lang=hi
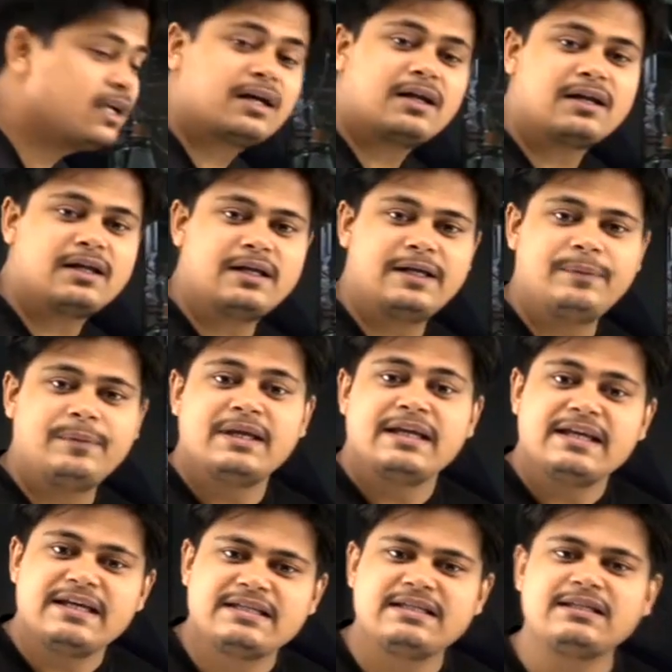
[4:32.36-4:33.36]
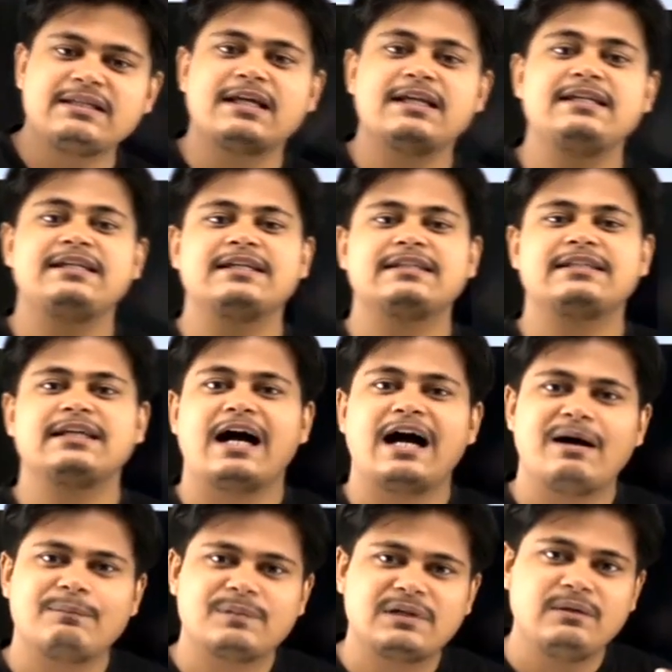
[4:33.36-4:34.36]
कर रहे हैं इसी तरीके से
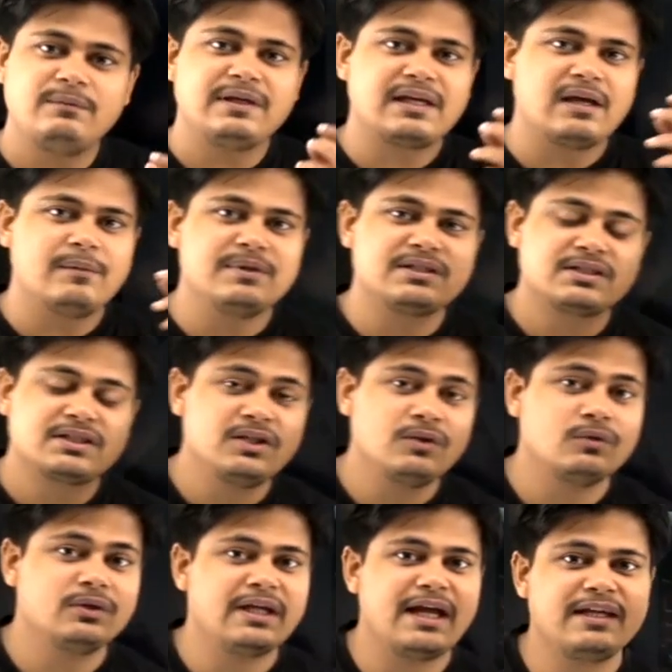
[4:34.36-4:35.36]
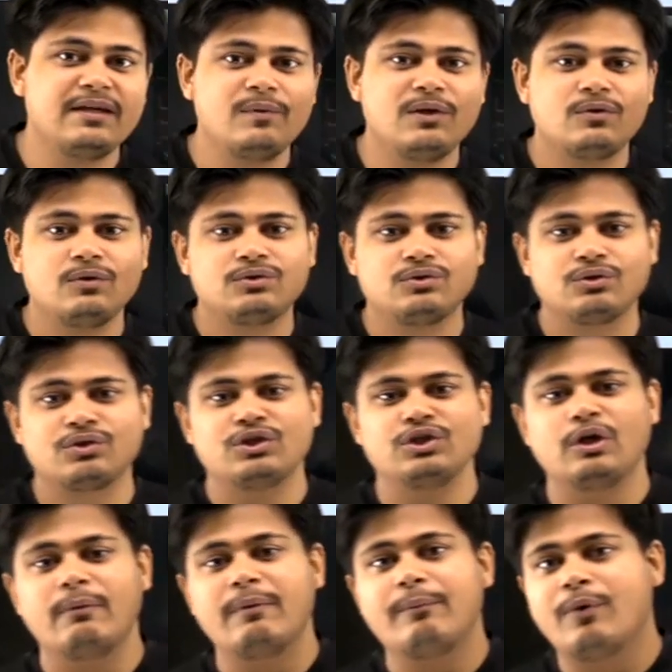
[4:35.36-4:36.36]
आपकी भी केमिस्ट्री हो जाएगी बिल्कुल
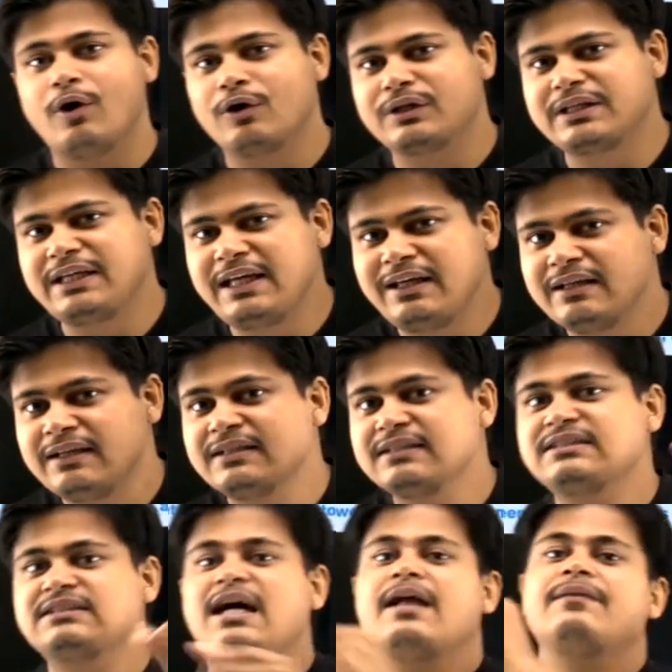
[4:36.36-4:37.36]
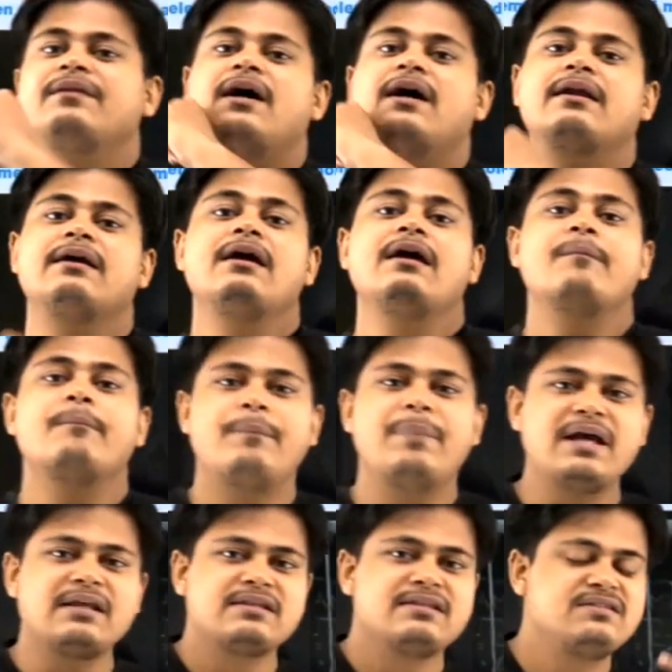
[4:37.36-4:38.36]
चुटकियों में बहुत ही शानदार
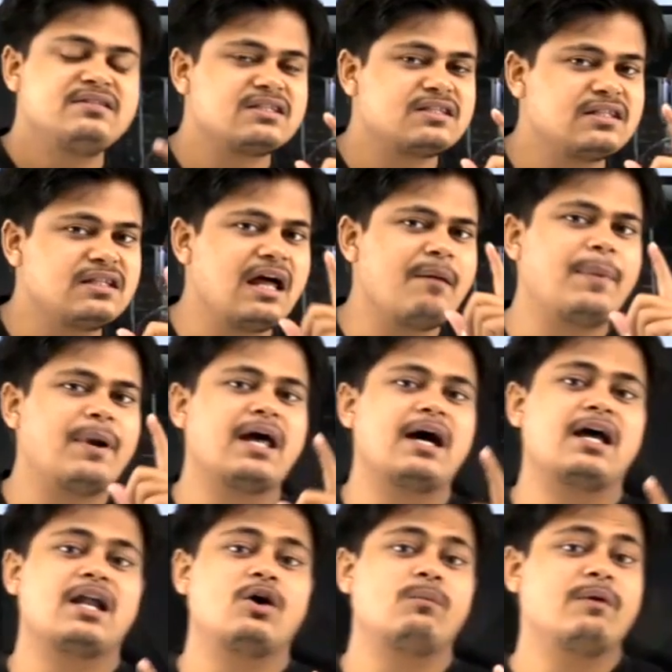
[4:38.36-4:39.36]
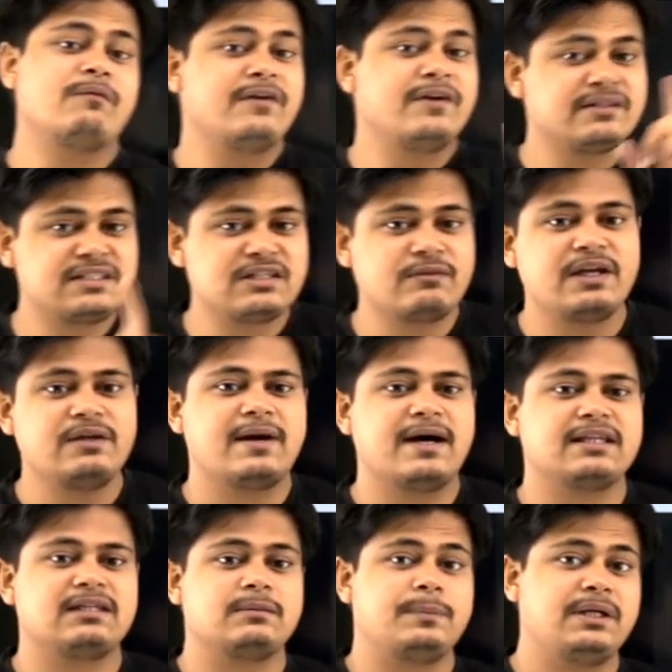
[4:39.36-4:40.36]
बस जितना पढ़ा रहा हूं मैं फिर से वही
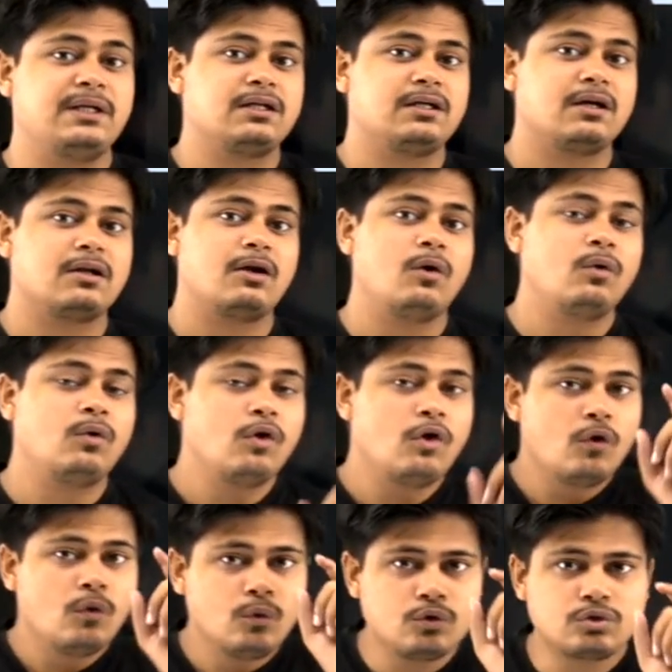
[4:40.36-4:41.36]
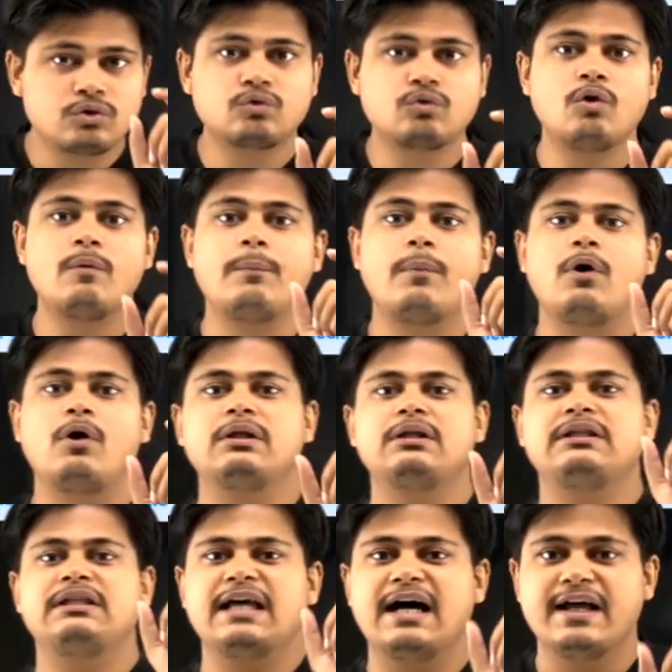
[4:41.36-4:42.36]
बात रिपीट कर रहा हूं उसको बहुत
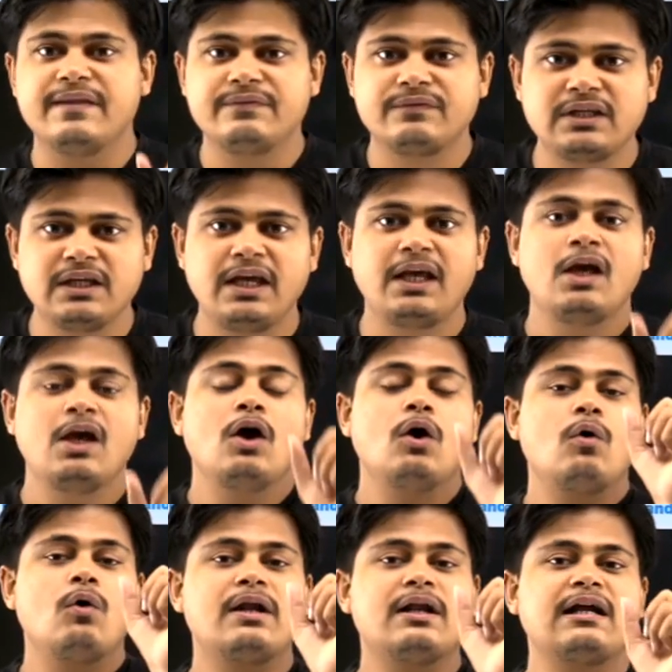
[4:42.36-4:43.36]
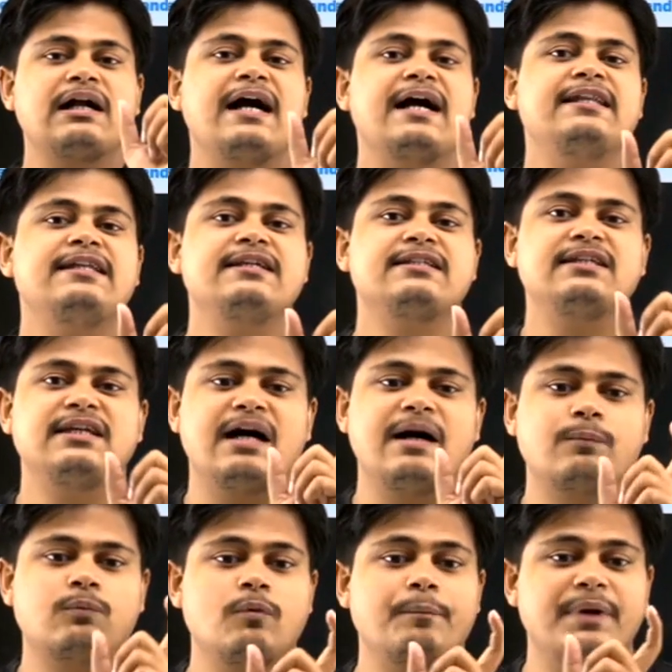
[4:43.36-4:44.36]
ध्यान से और कायदे से
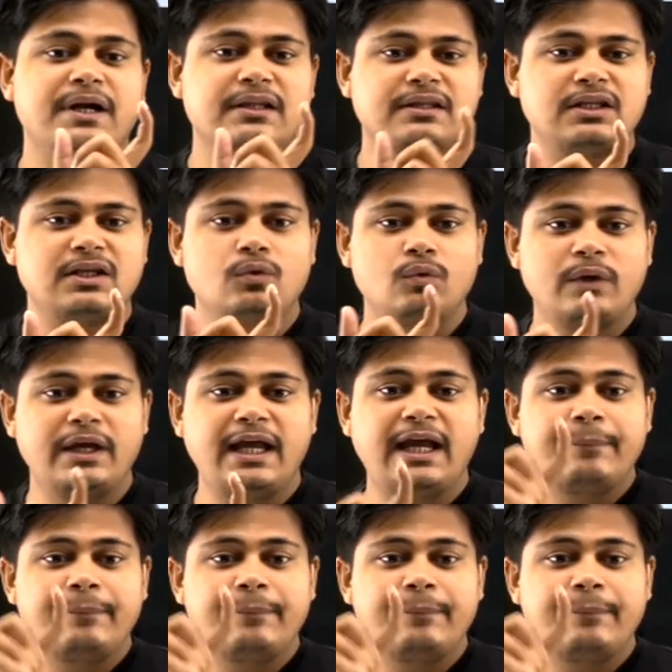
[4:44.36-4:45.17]
आपको पढ़ते हुए